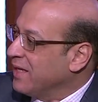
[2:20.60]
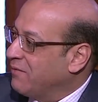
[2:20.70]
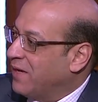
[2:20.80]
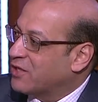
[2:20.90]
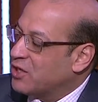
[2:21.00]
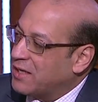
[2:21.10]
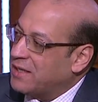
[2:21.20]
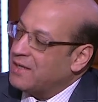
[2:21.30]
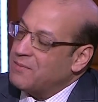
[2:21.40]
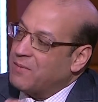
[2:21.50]
فعلشان كده
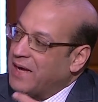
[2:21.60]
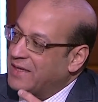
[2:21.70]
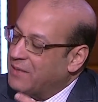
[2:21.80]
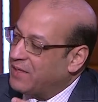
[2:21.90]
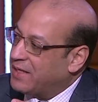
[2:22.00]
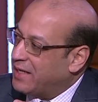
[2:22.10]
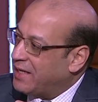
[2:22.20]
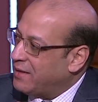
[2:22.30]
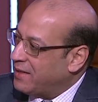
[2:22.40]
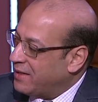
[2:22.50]
دايما ما حد بيجي
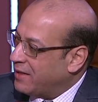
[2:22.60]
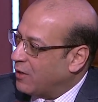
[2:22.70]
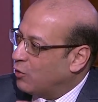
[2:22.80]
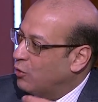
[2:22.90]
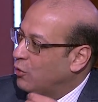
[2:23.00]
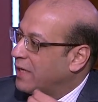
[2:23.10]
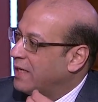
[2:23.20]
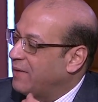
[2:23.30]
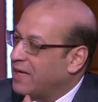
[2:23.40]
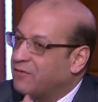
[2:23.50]
لي اقول له
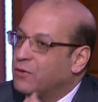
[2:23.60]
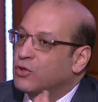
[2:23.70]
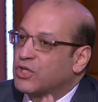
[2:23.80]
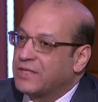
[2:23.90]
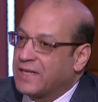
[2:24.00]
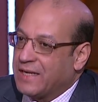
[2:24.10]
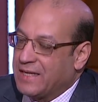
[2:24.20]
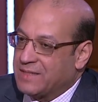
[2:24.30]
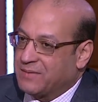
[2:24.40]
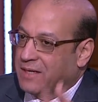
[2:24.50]
خلي بالك في روشته كده
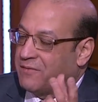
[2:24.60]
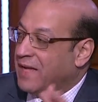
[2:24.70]
لازم تعرفها